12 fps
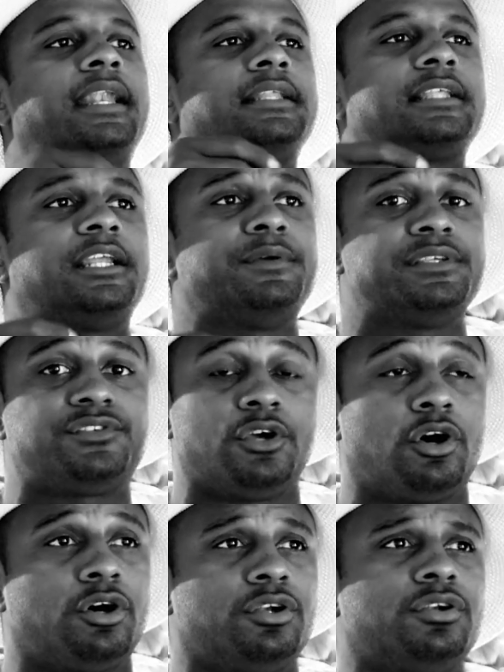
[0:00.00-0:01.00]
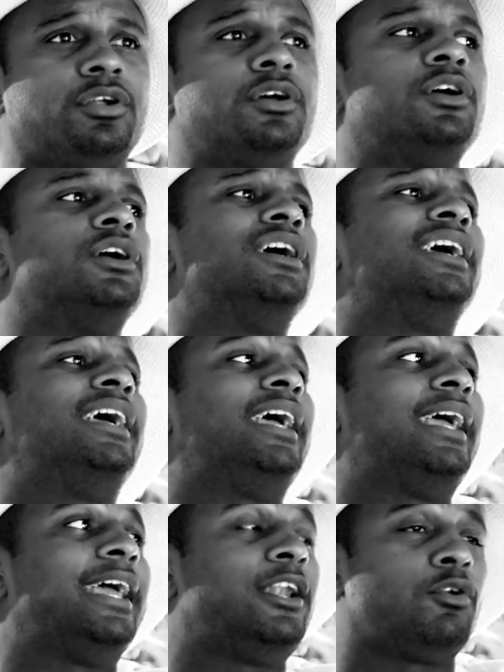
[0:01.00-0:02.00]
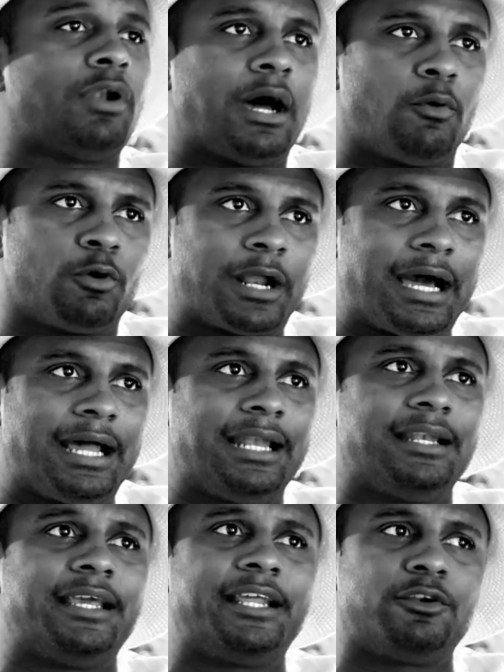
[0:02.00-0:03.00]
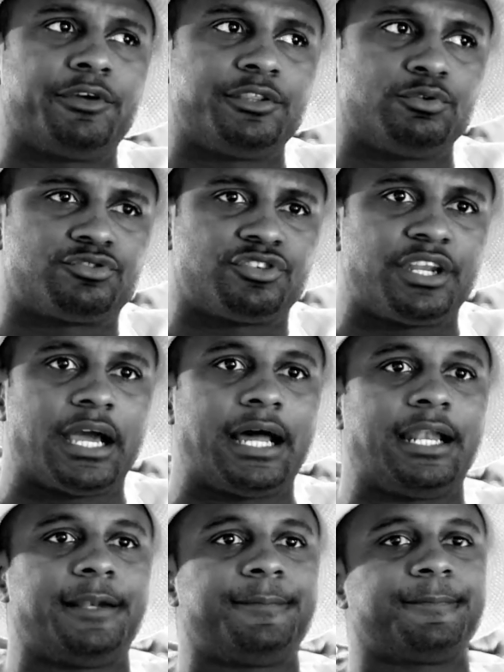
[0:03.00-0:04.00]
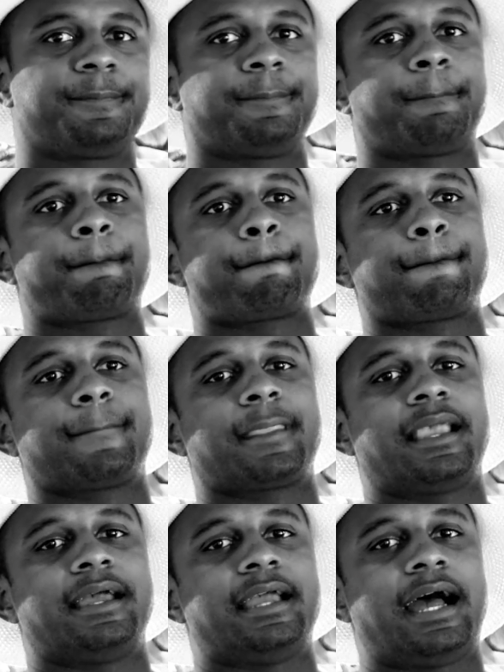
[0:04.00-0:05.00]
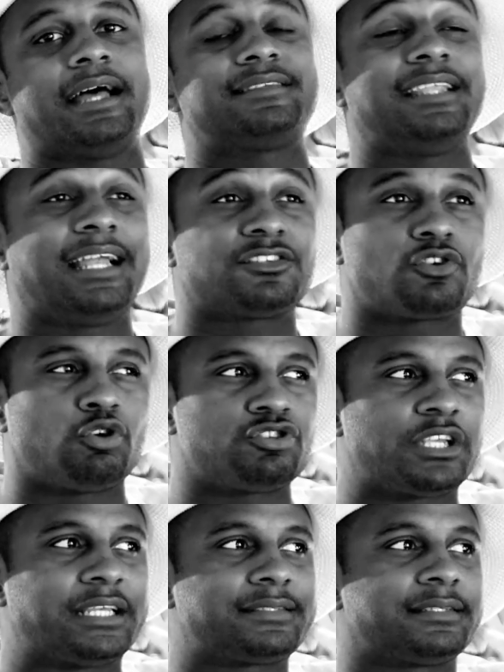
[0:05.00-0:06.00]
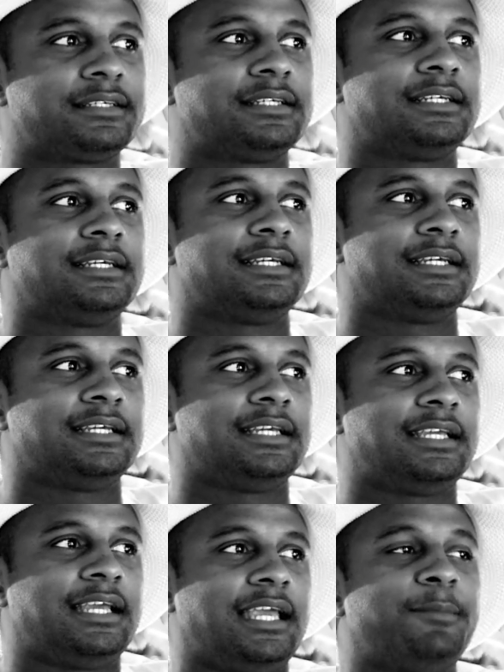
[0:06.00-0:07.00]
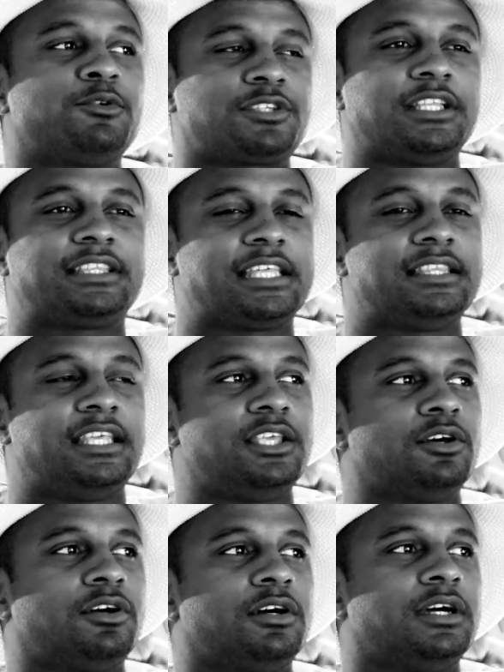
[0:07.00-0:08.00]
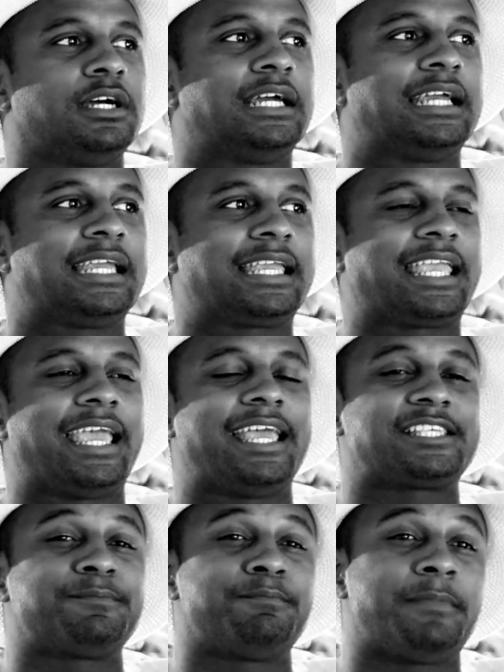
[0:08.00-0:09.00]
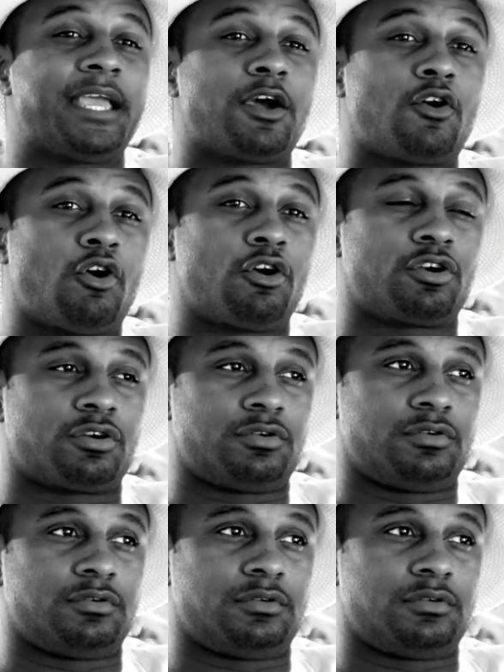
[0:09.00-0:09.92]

en la televisión, en lo laboral, en lo industrial. Así las cosas, hemos entendido que es mejor